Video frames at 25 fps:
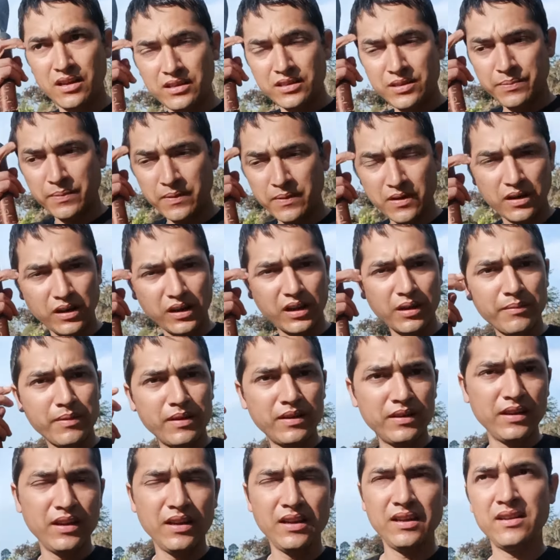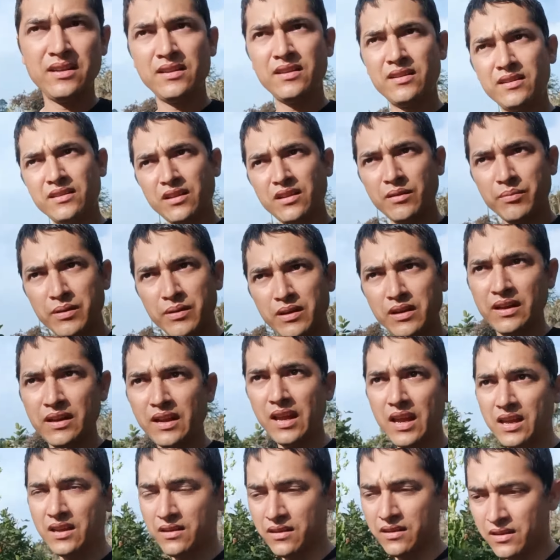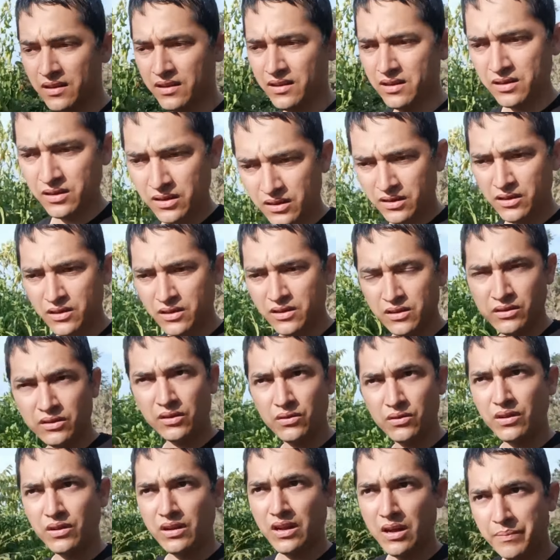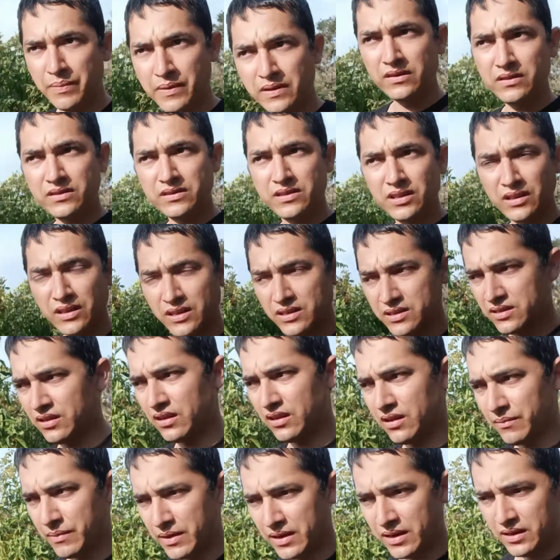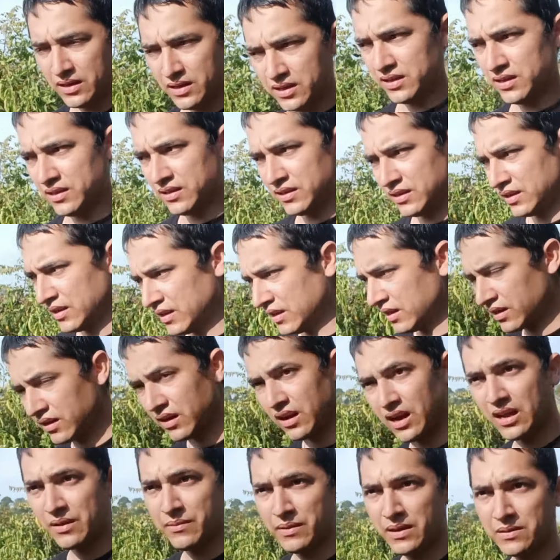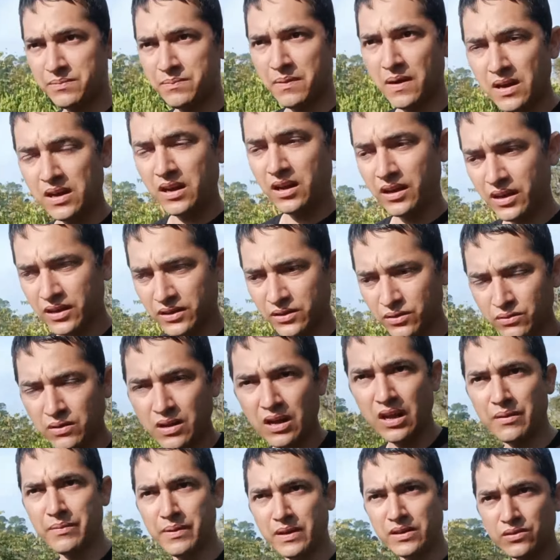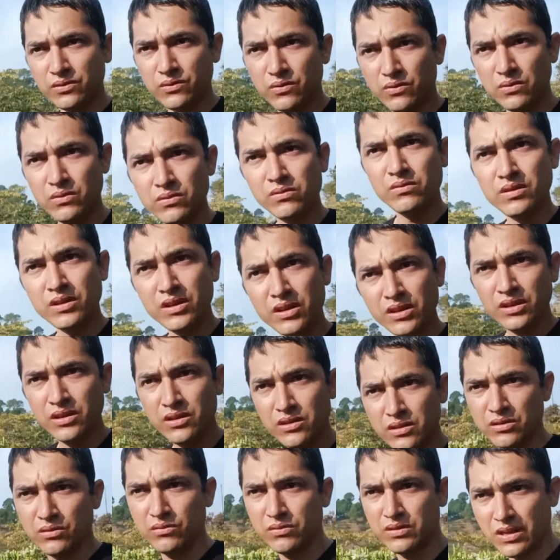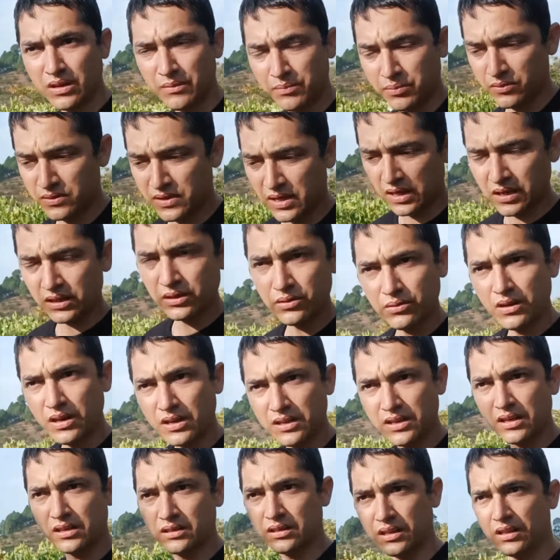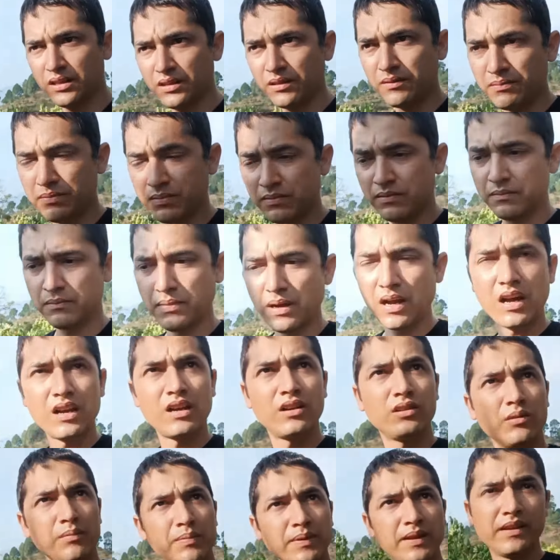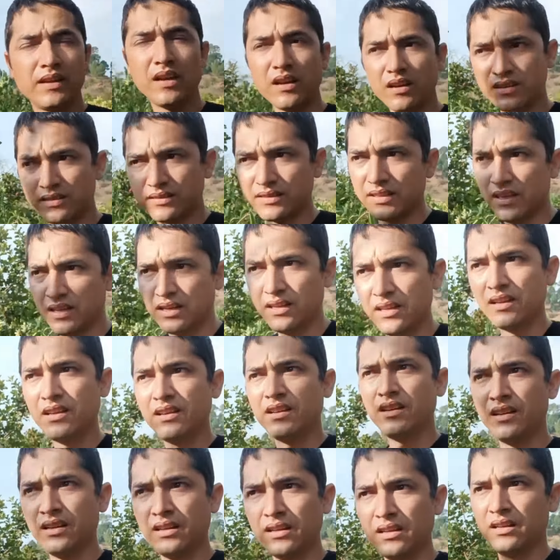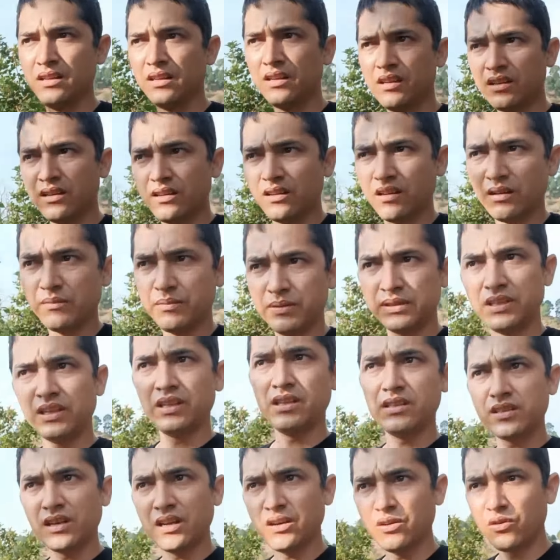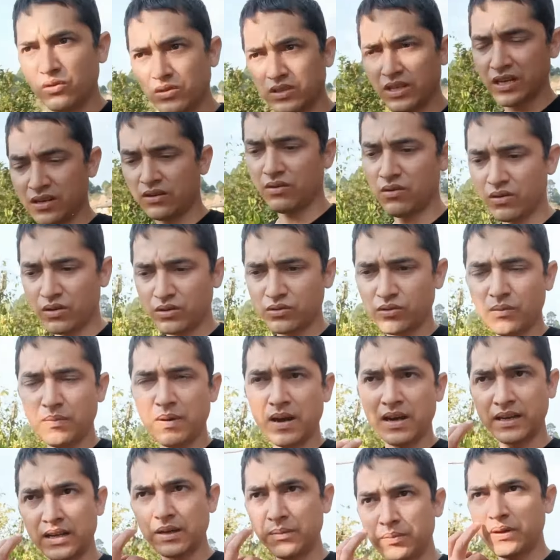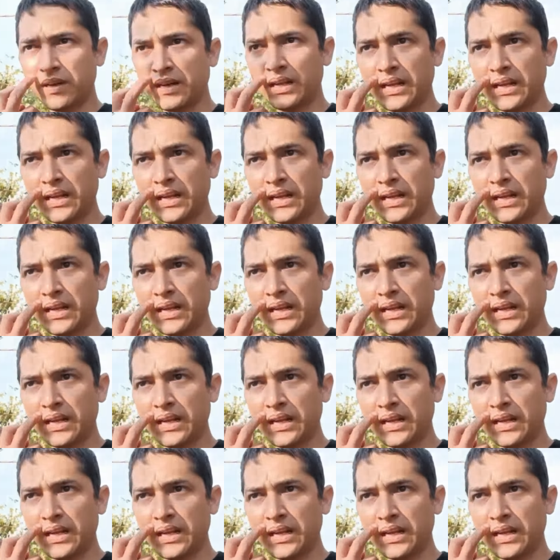हाँसी पकड़ रखी मैंने ये डर भी लग रहा है क्योंकि यहाँ पर जंगली हमारे गाय भैंस पाल रखी तो गाय भैंसों को नुकसान पहुँचाएगा थोड़ा डर के भगाना तो पड़ेगा घर से अभी तीन चार लोग जा रहे हैं और तो भाग्य